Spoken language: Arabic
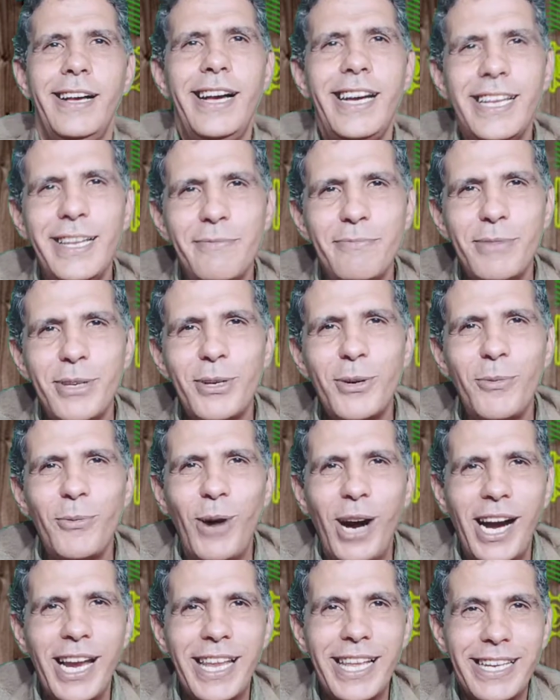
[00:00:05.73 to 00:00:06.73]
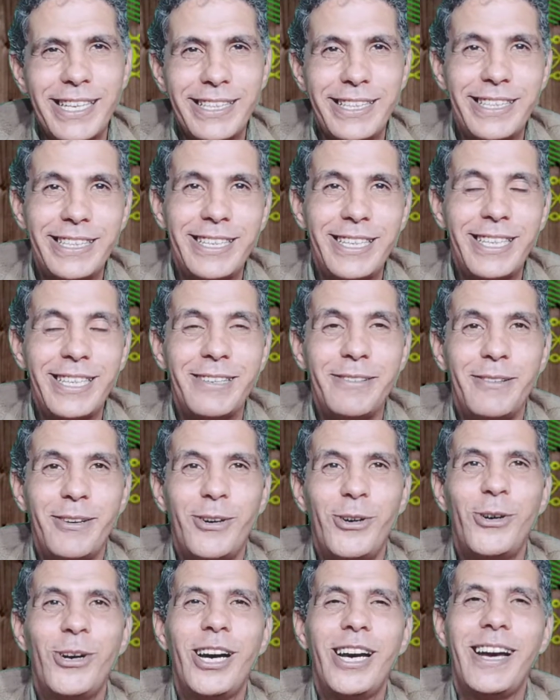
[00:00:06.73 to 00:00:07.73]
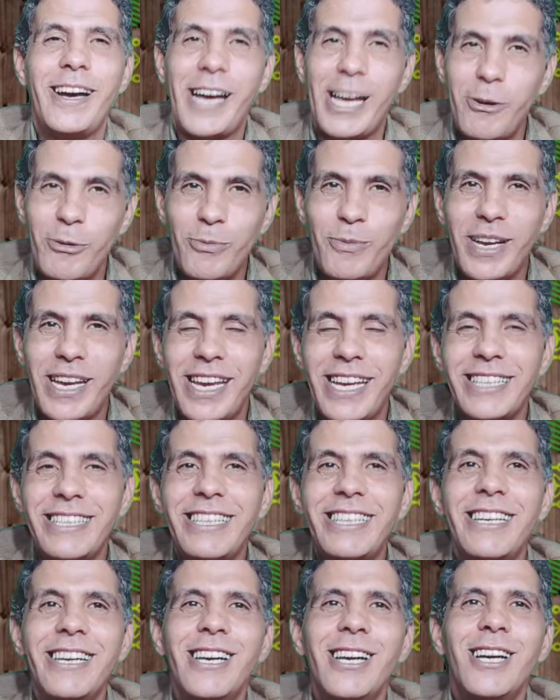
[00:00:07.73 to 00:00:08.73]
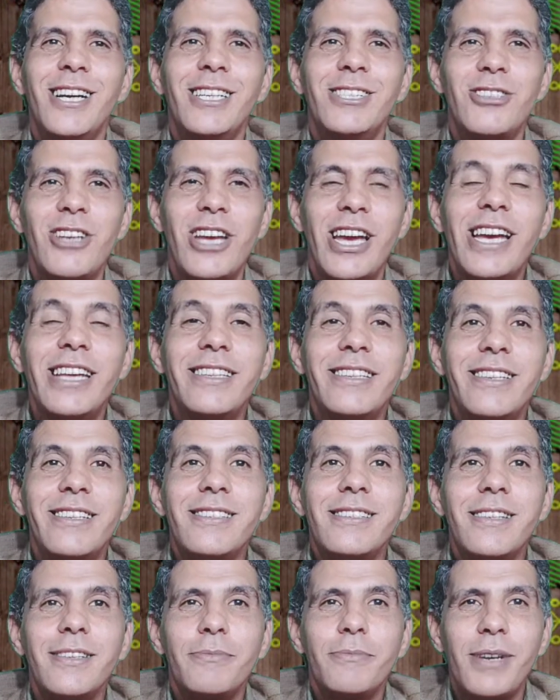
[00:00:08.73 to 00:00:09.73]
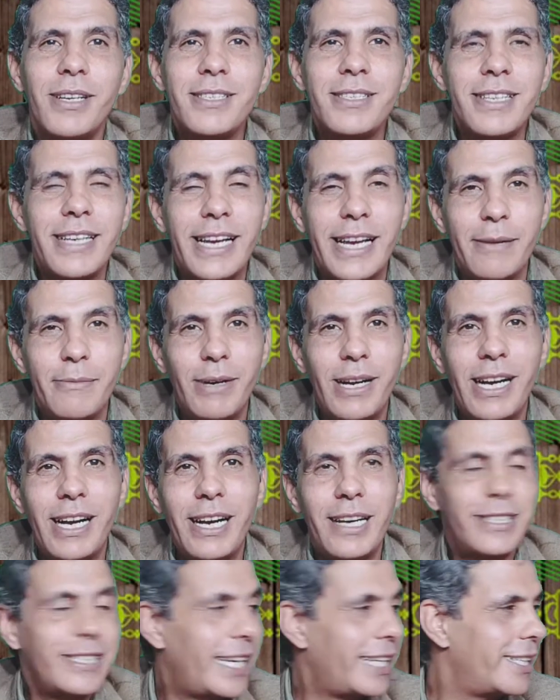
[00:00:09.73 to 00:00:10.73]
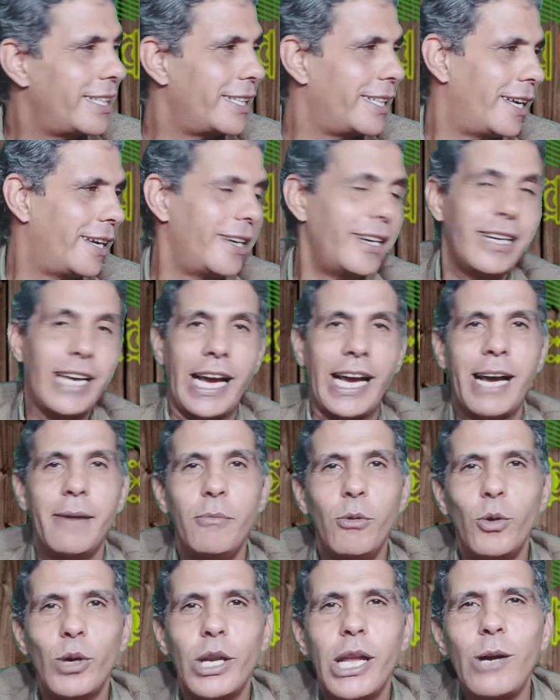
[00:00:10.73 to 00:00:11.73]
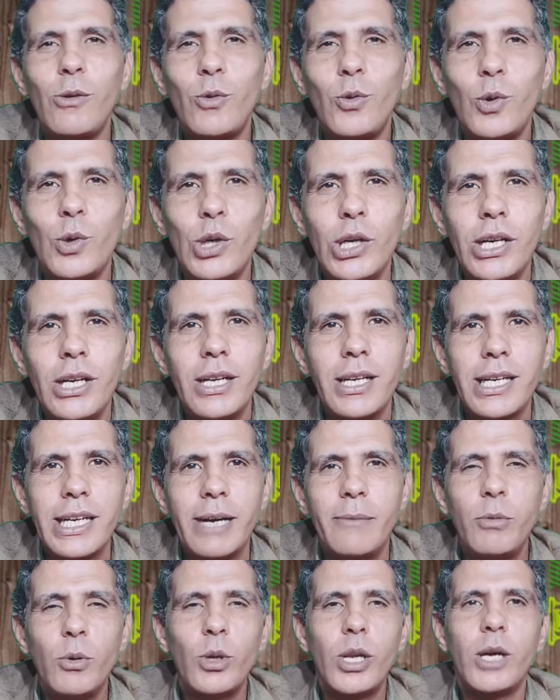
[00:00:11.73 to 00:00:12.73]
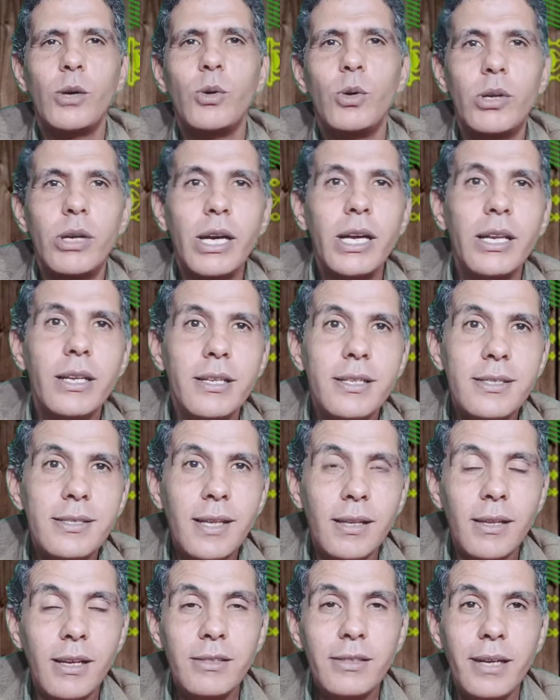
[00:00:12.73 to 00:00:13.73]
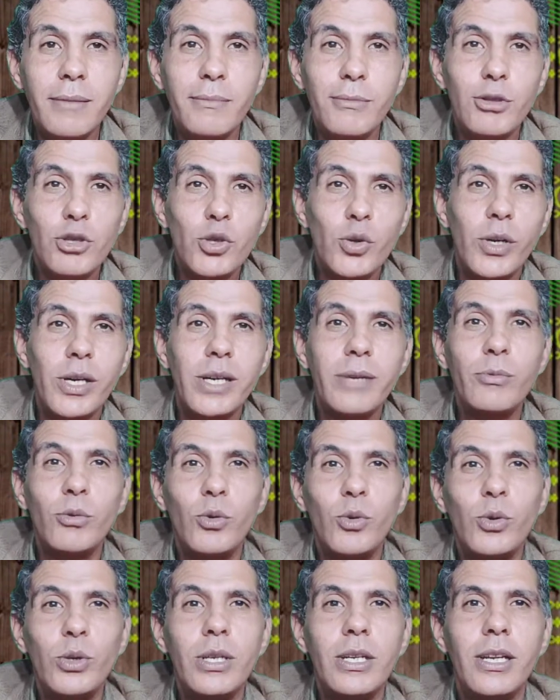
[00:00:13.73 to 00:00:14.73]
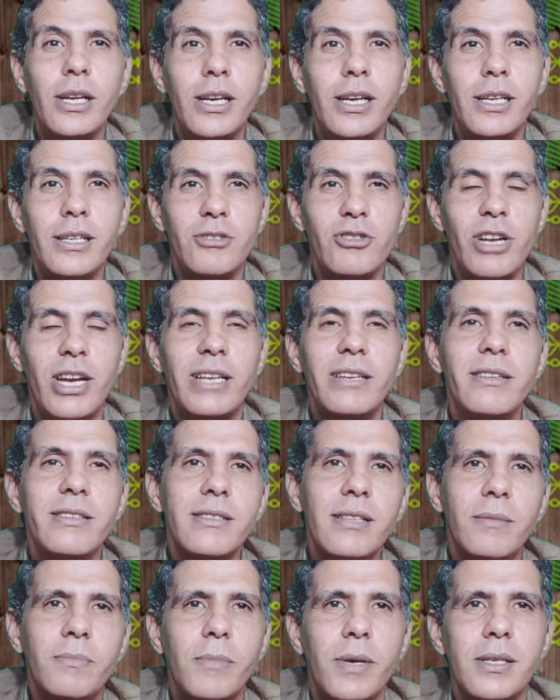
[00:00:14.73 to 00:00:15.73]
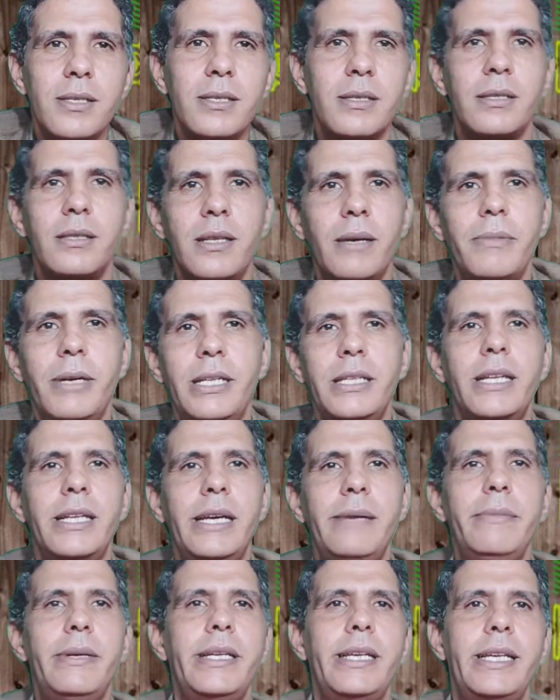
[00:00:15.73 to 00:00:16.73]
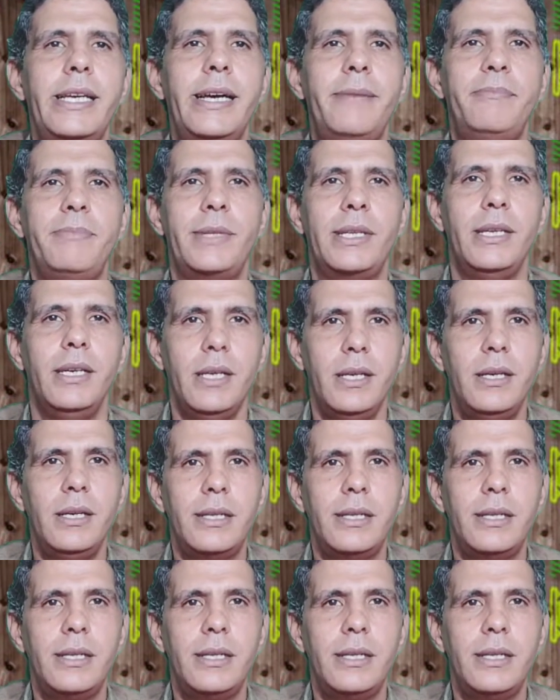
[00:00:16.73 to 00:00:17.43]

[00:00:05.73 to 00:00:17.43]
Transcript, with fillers: اهلا بيكم وحلقه جديده معاكم هاني جيهان نزلت مصر يا جماعه يعني خبوا لكم خبوا لكم الراجل لسه لقطر من شويه بيقول آه، جيهان نزلت مصر طب احنا نعمل ايه يا ابني